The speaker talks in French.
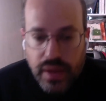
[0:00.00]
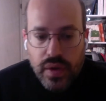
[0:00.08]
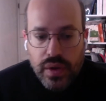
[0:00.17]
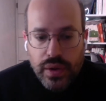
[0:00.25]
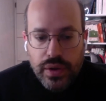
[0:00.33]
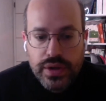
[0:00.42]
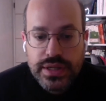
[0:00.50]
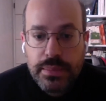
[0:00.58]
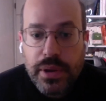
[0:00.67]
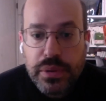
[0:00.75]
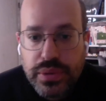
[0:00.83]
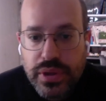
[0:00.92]
Euh, j'ai
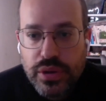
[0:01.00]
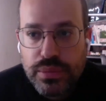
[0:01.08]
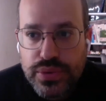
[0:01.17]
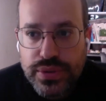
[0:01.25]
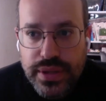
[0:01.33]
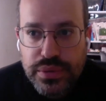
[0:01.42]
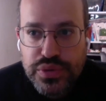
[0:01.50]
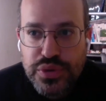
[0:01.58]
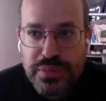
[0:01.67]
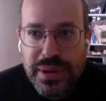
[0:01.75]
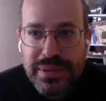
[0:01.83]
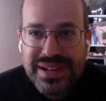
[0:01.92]
perdu d'ailleurs mon statut
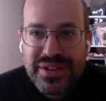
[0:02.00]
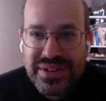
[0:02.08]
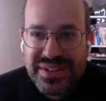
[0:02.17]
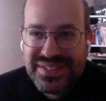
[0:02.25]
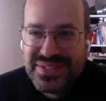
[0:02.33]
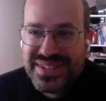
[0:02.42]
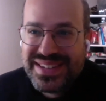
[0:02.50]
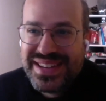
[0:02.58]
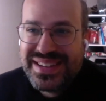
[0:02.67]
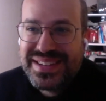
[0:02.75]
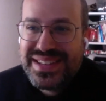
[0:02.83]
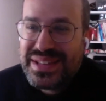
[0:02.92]
super donc
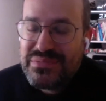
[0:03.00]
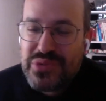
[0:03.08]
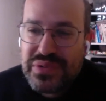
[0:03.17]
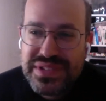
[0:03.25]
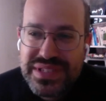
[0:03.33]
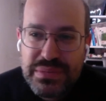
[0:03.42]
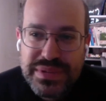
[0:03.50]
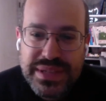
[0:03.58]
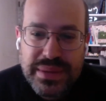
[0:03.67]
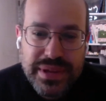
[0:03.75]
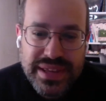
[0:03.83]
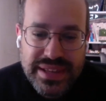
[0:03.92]
j'étais moins visible, mais
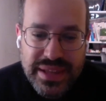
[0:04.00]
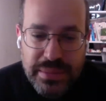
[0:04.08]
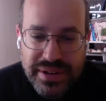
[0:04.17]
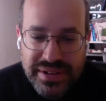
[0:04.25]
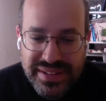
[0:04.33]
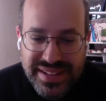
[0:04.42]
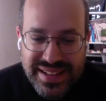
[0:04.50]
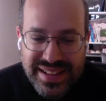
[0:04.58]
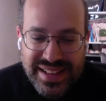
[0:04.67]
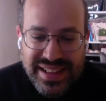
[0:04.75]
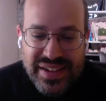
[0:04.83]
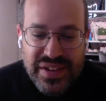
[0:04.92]
ça m'inquiétait pas.
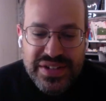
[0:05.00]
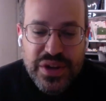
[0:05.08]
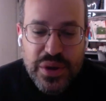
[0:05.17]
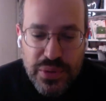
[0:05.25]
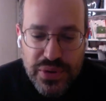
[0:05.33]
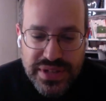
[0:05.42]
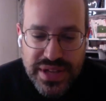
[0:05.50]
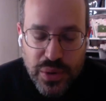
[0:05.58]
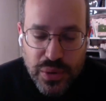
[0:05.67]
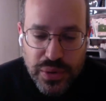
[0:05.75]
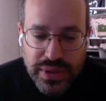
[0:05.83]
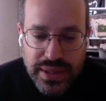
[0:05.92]
Euh, j'ai commencé à
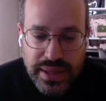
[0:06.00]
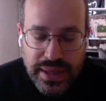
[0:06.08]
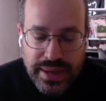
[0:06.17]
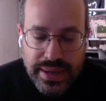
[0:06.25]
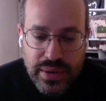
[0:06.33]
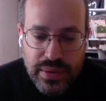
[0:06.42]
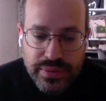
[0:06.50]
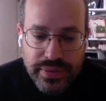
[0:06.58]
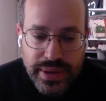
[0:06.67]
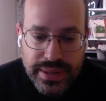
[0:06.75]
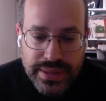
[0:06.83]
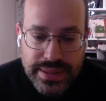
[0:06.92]
recruter, et là en
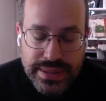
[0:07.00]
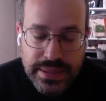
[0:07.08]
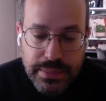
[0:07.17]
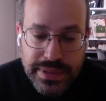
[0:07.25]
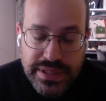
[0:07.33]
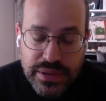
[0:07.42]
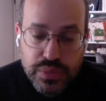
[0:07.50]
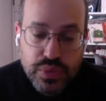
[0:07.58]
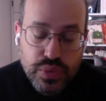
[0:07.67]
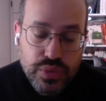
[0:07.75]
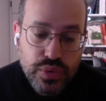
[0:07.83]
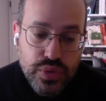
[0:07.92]
fait, ce qui s'est passé, il y a eu
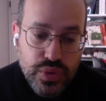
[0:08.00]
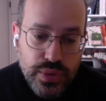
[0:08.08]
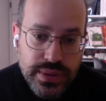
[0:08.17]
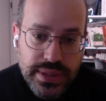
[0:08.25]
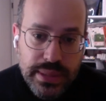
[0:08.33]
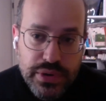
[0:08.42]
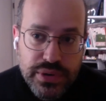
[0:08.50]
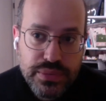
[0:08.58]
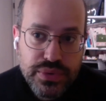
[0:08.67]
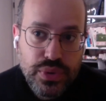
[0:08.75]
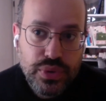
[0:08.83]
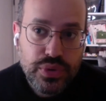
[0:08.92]
deux, deux choses. C'est d'abord, je me
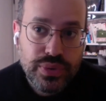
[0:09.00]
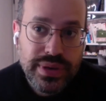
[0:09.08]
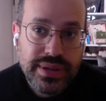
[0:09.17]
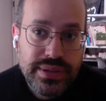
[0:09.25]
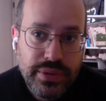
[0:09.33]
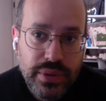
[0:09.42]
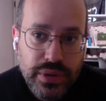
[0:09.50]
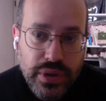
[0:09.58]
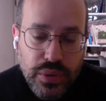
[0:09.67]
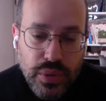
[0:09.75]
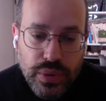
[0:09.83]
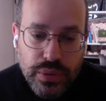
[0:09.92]
suis rendu compte de la difficulté
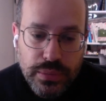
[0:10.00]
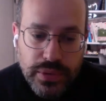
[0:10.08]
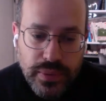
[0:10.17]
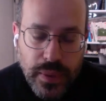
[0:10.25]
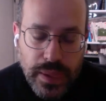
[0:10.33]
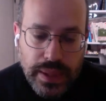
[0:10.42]
du recrutement